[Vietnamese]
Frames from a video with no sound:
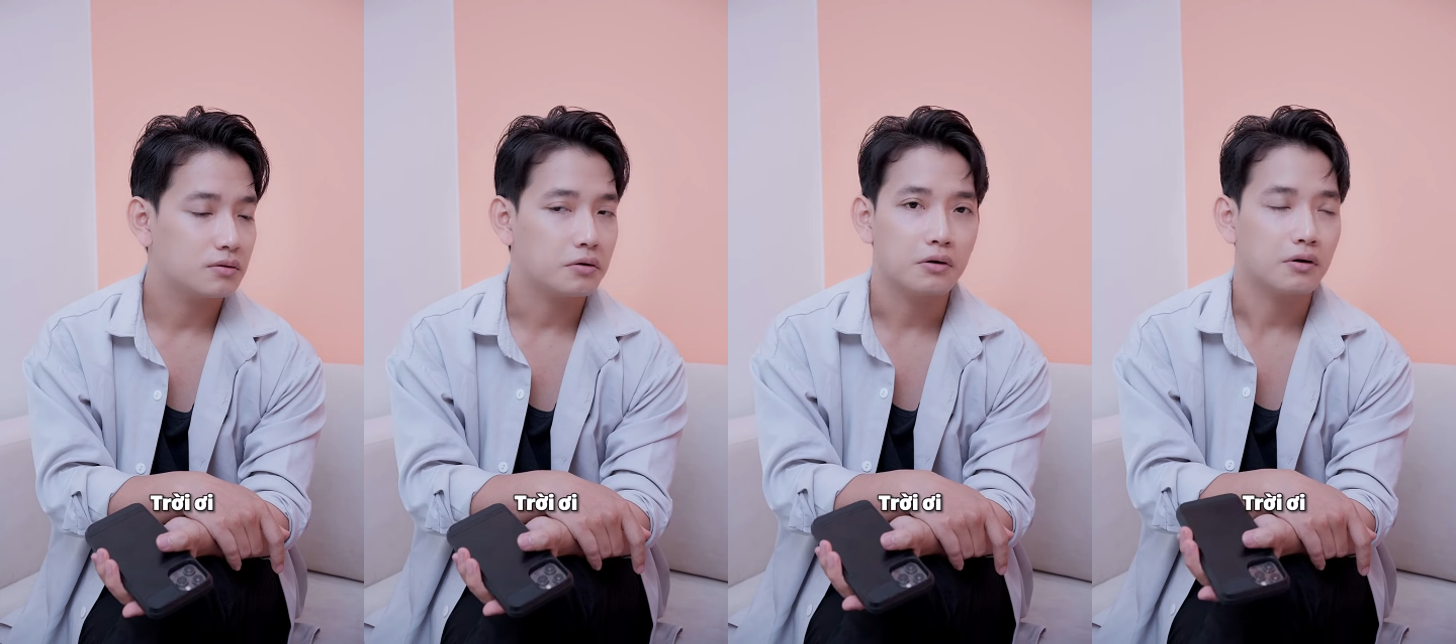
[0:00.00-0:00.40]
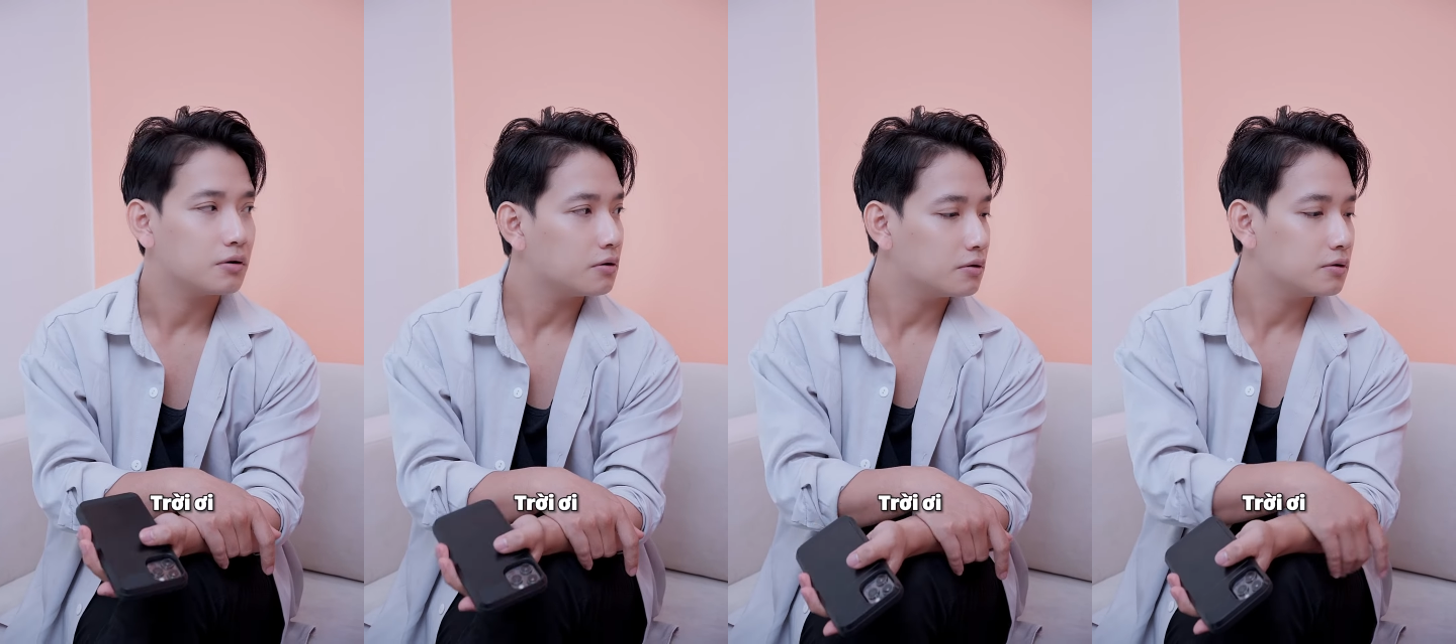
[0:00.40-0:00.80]
Trời
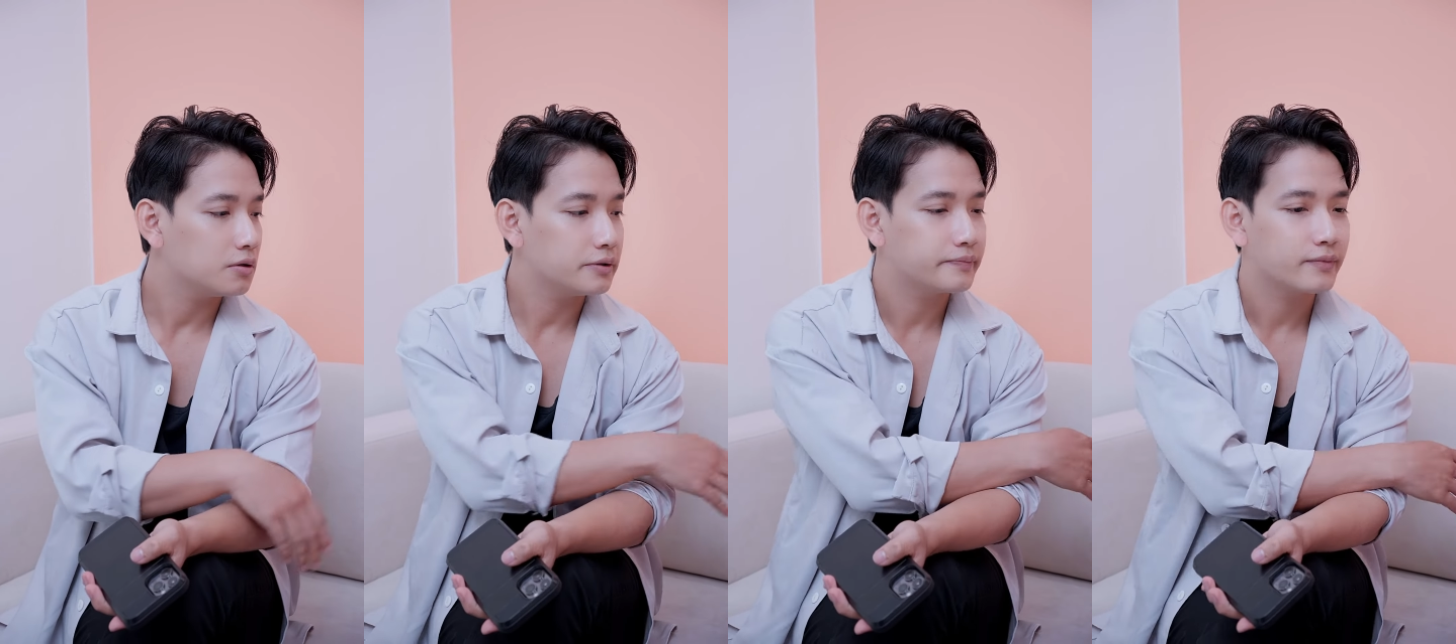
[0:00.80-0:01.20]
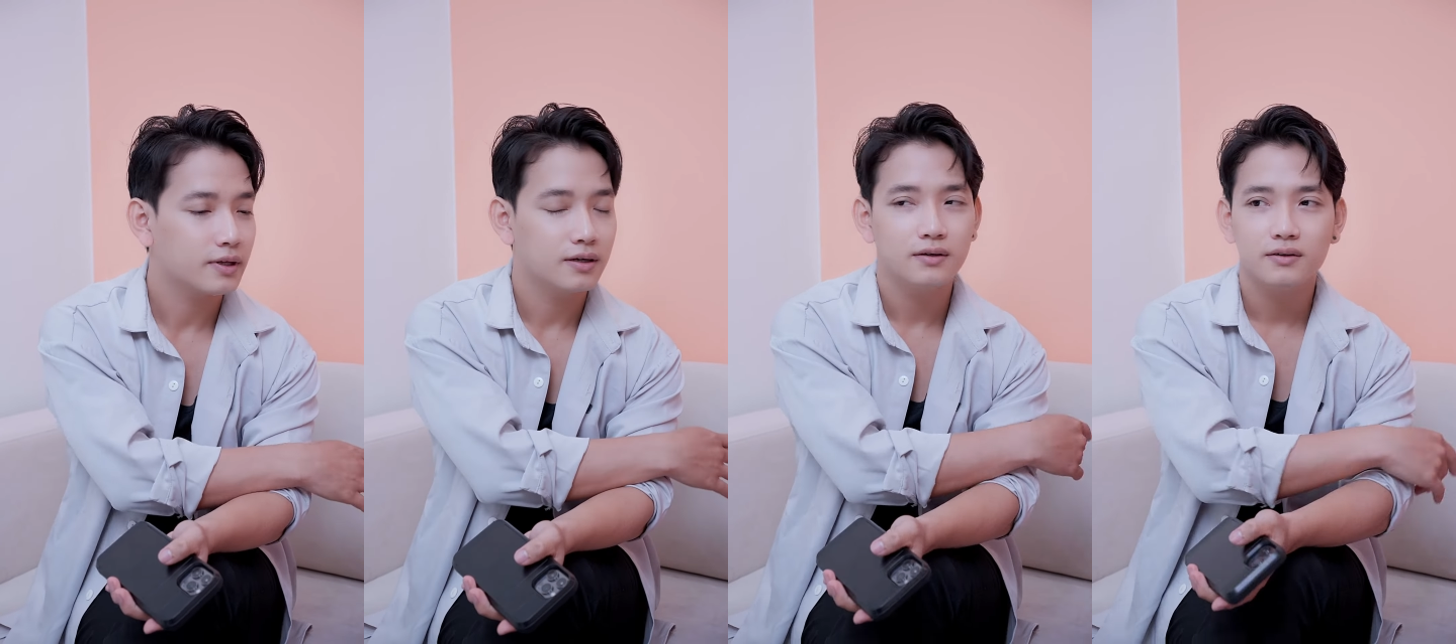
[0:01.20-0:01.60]
ơi,
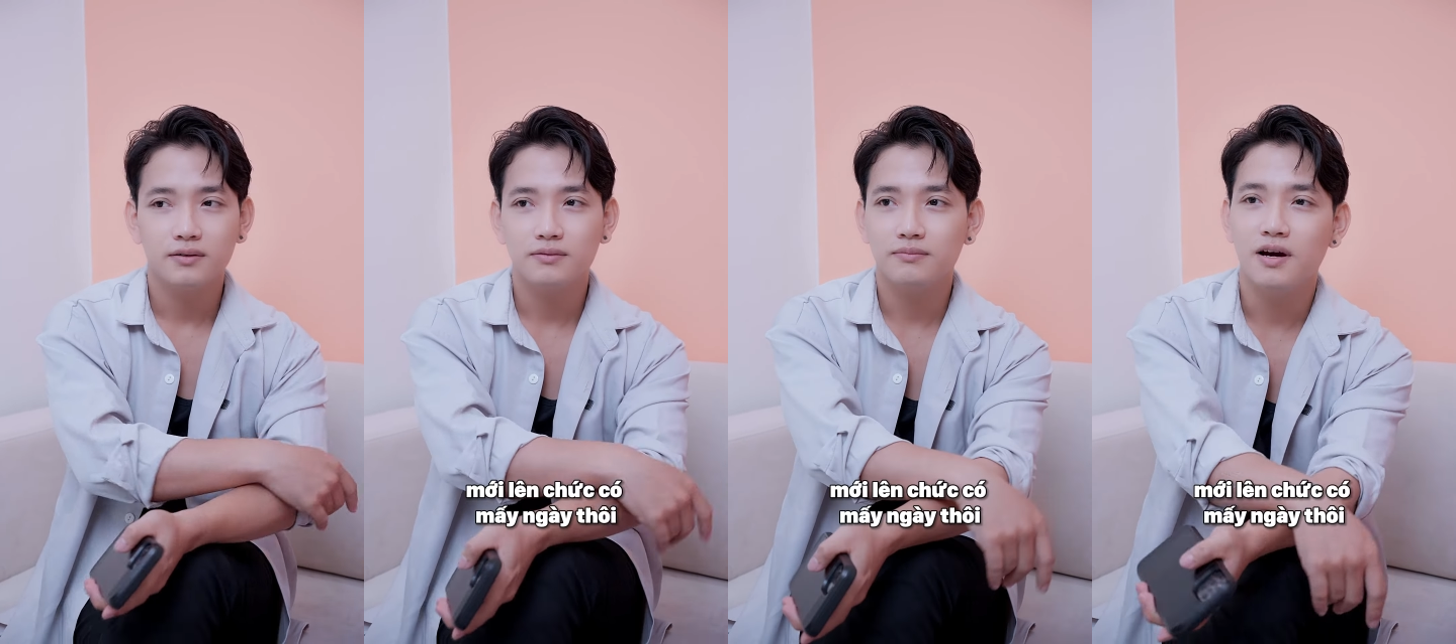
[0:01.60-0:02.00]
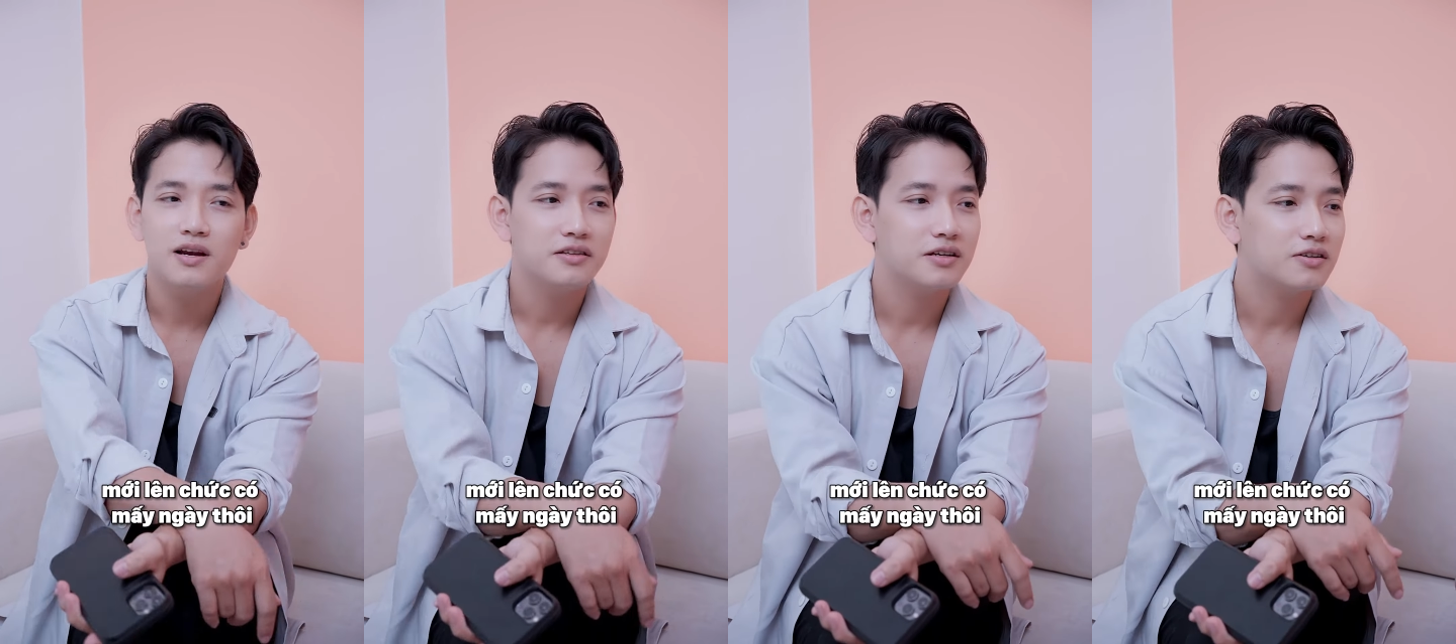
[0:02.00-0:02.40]
mới
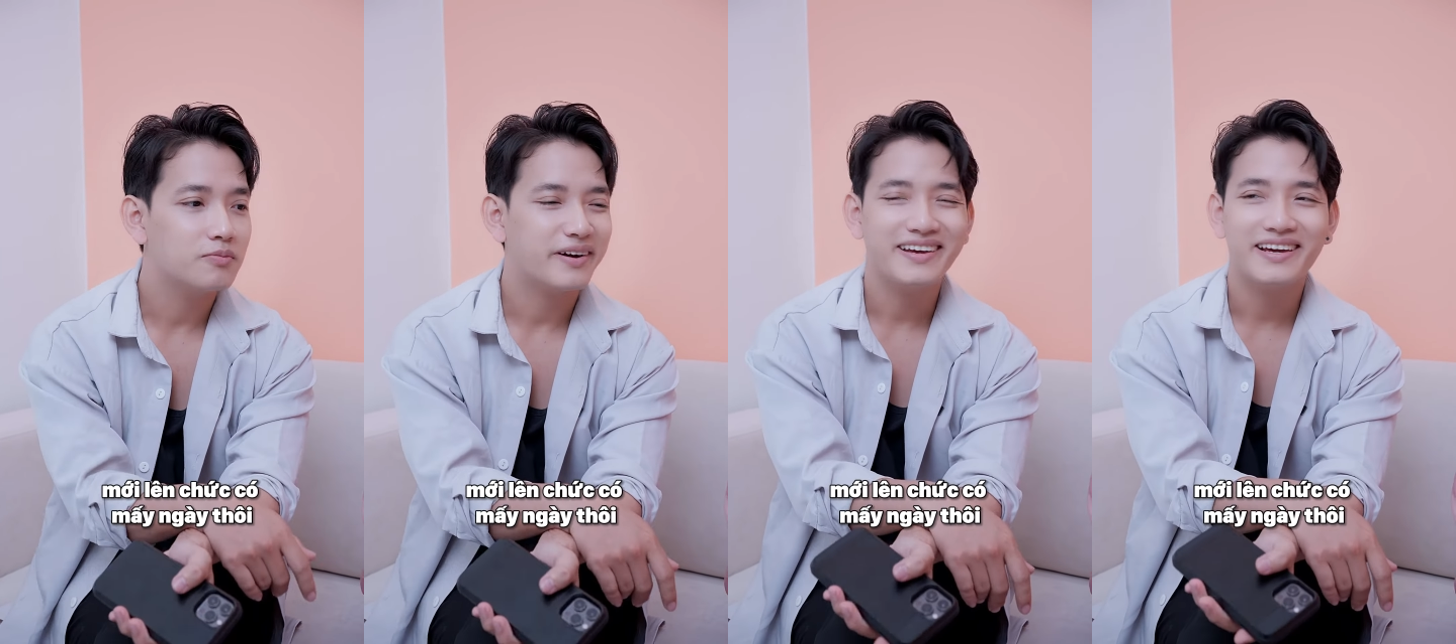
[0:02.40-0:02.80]
lên chức có mấy